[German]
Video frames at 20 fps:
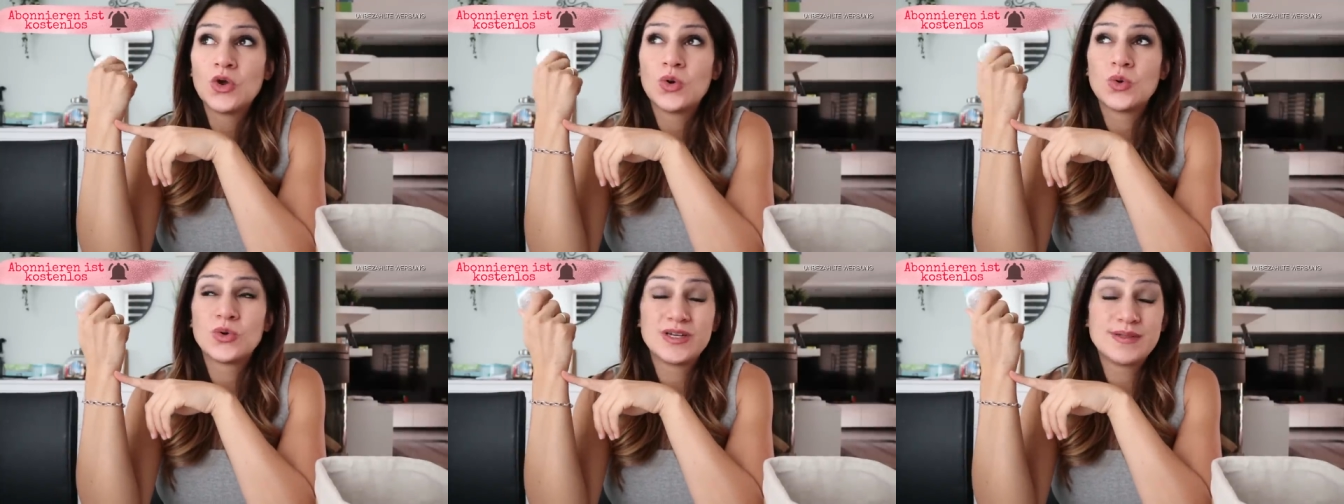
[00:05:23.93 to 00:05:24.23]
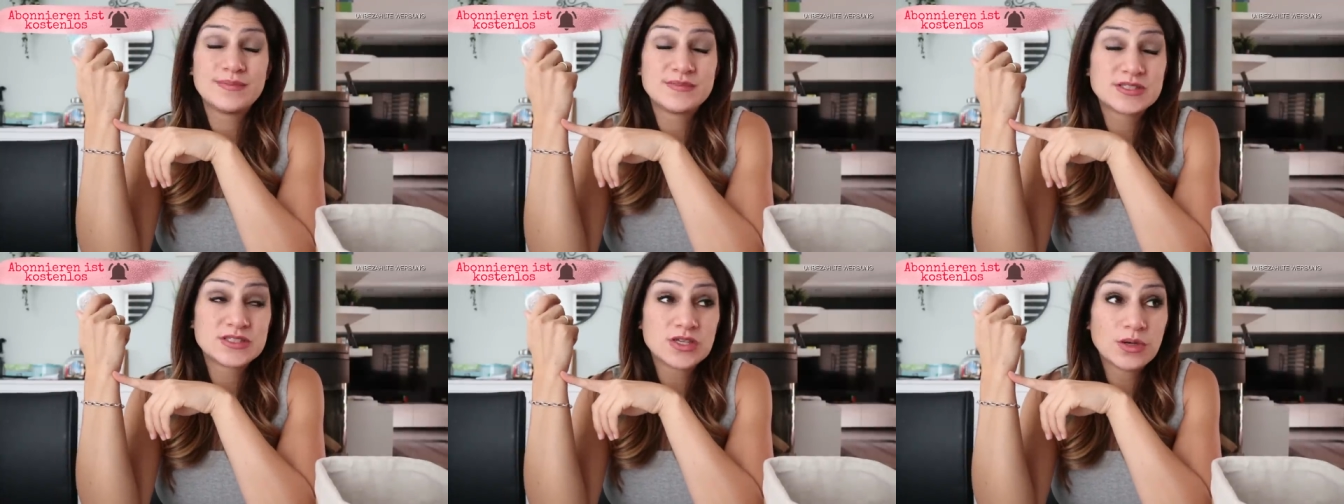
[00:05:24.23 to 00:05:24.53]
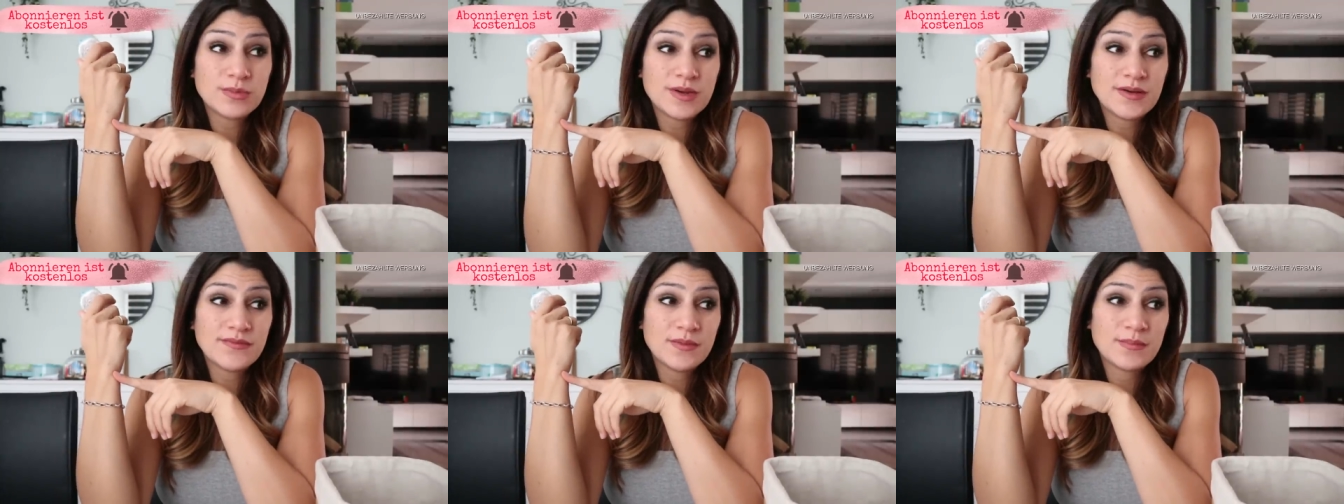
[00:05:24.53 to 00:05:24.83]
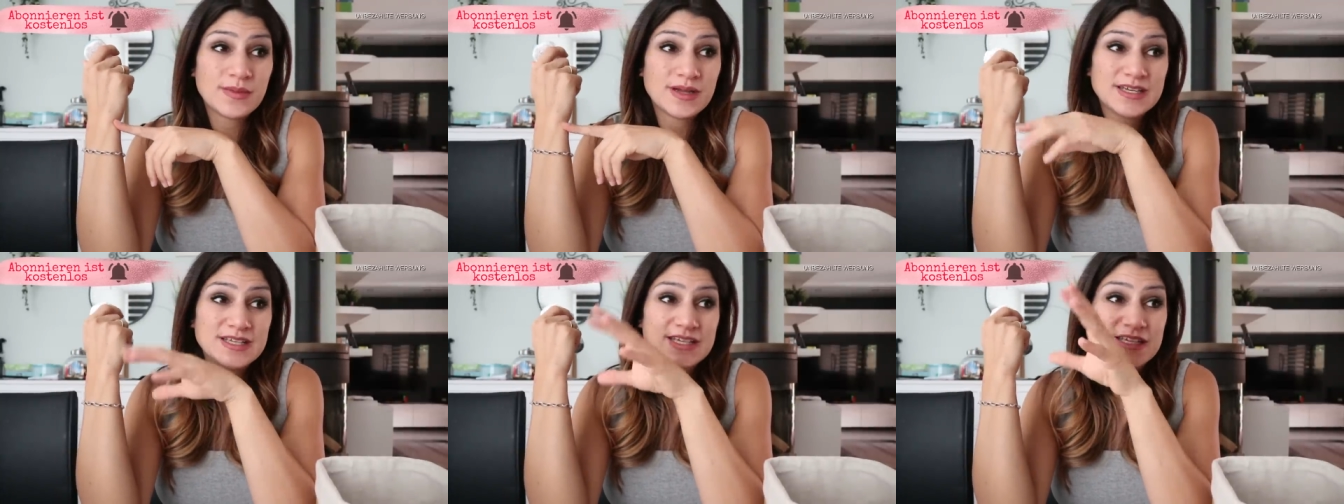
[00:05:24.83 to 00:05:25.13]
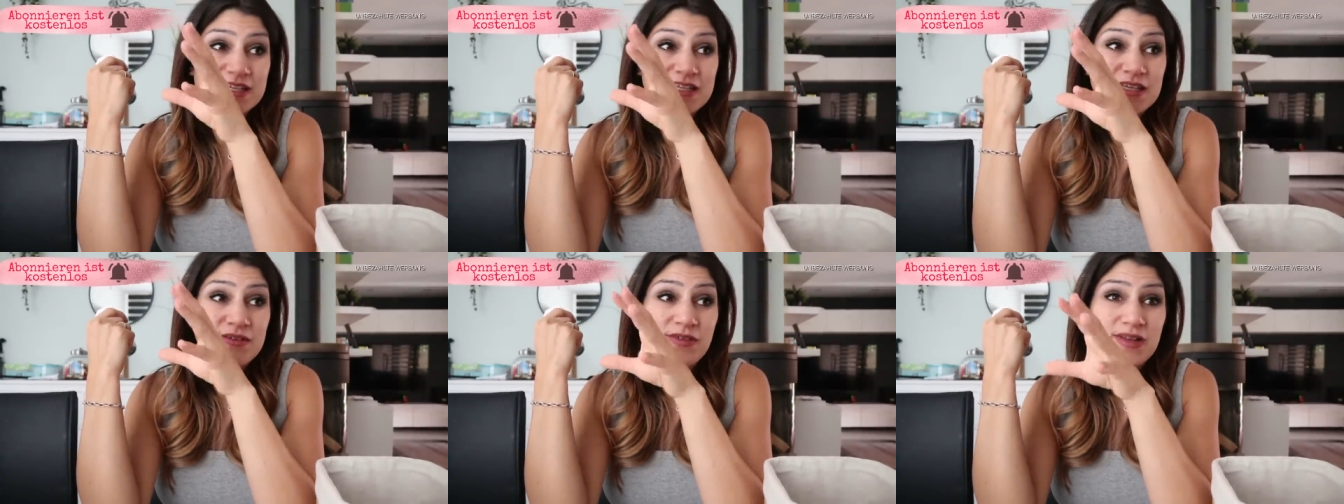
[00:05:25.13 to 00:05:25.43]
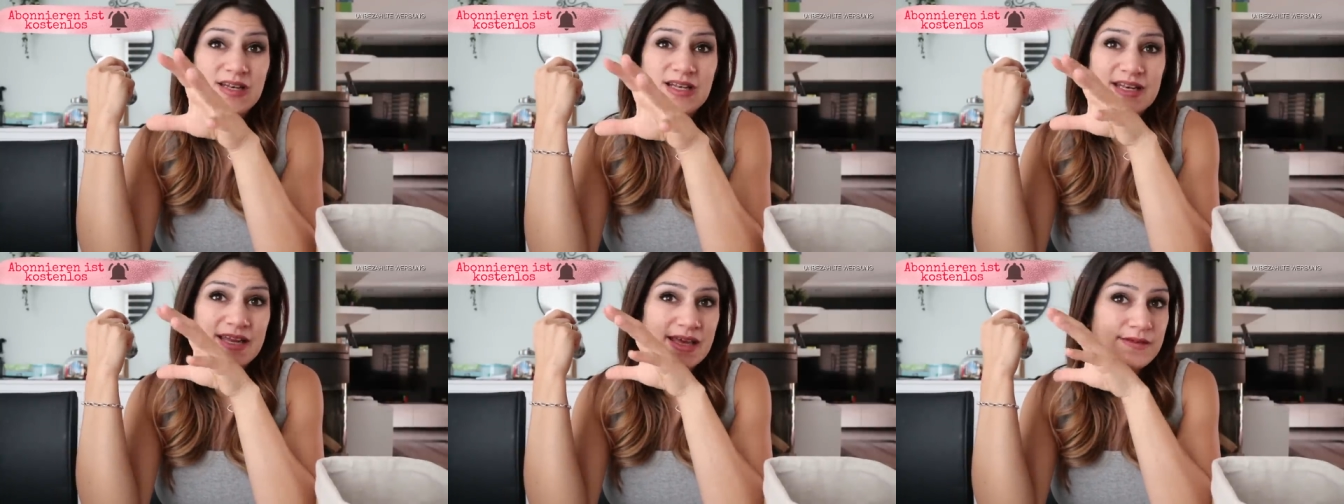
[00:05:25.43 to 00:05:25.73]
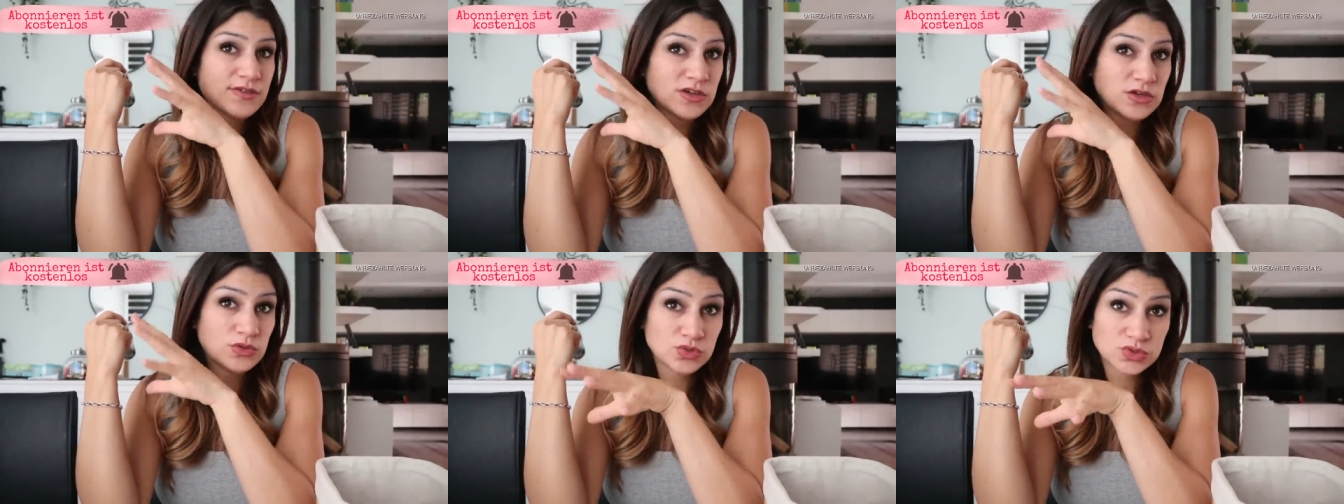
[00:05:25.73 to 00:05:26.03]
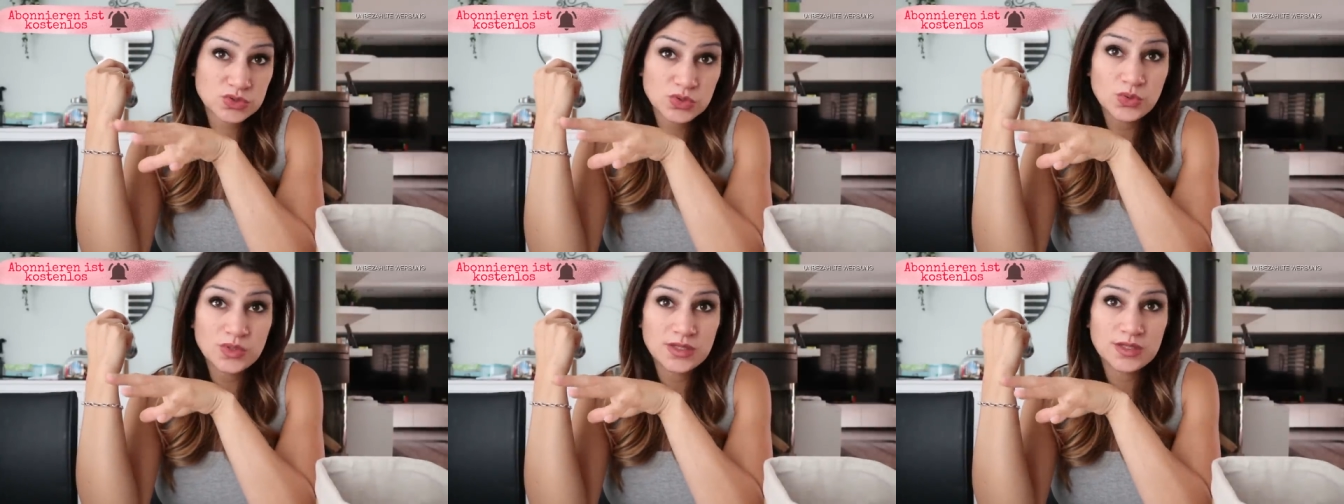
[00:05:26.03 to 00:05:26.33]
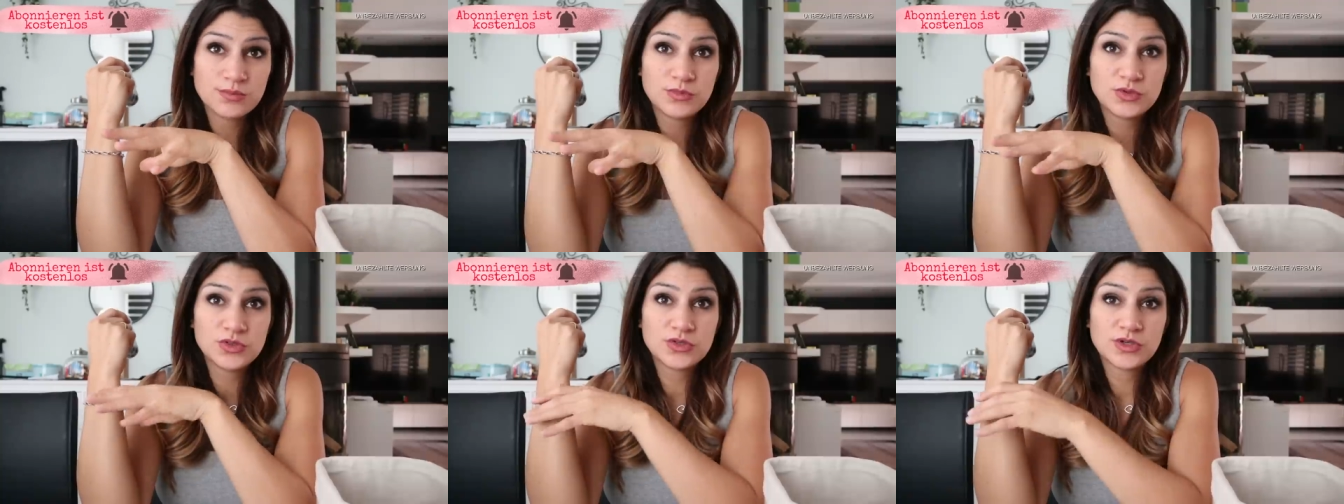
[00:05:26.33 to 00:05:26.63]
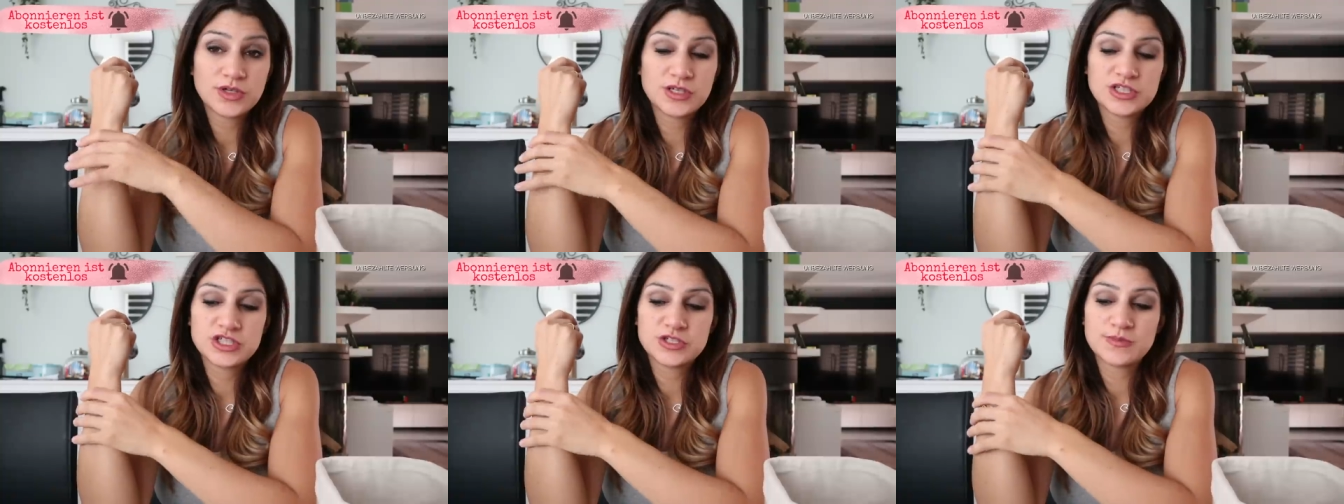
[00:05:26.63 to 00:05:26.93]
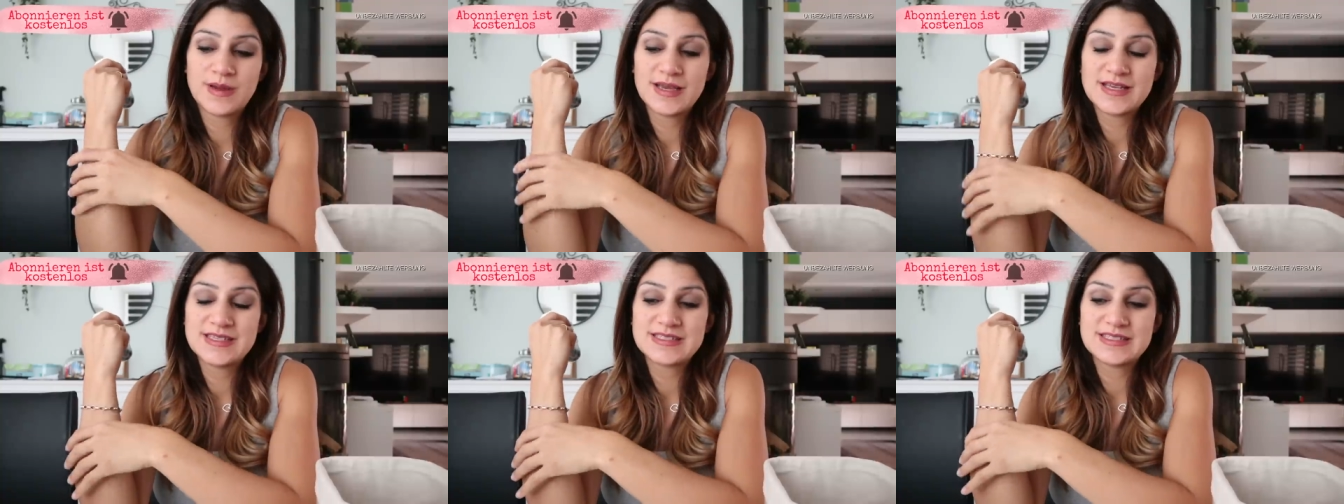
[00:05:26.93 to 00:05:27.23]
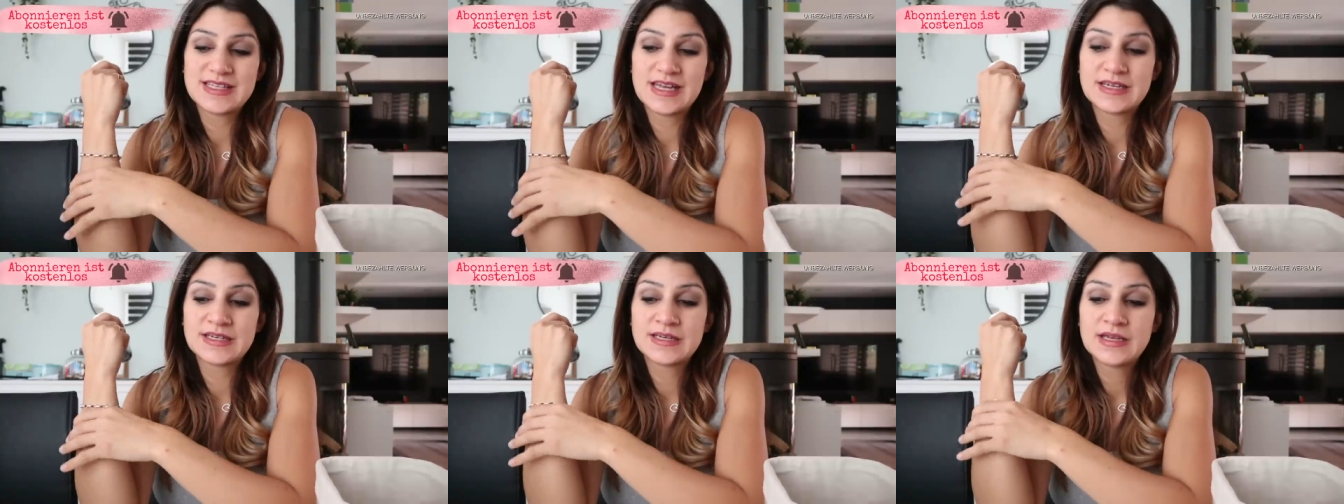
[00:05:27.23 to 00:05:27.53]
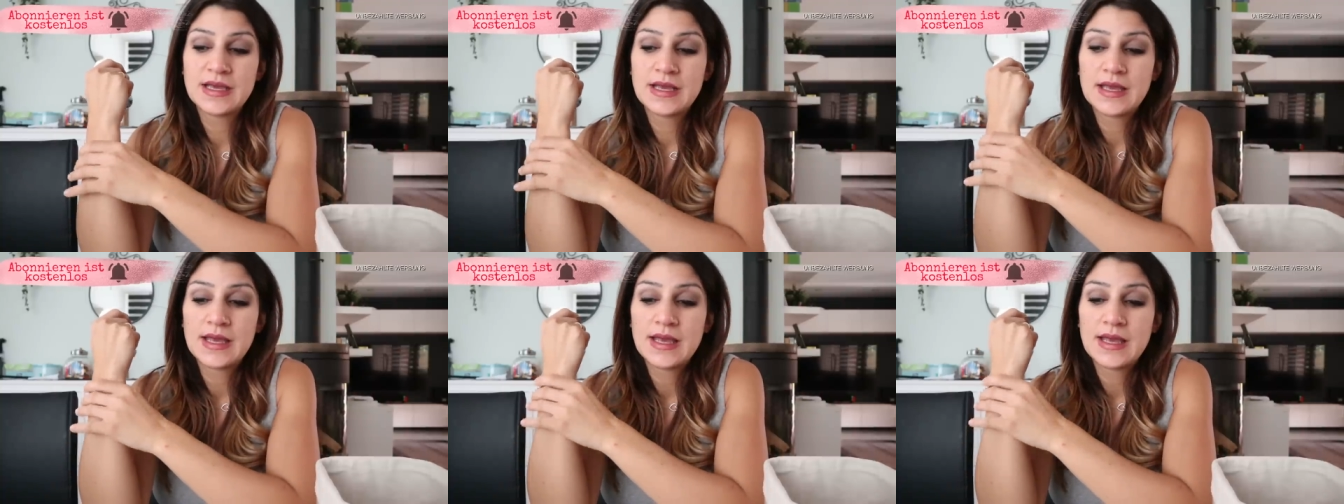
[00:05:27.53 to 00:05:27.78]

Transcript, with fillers: Und im Sommer, wenn man die Windeln einfach nur so in die Mülltonne schmeißt, dann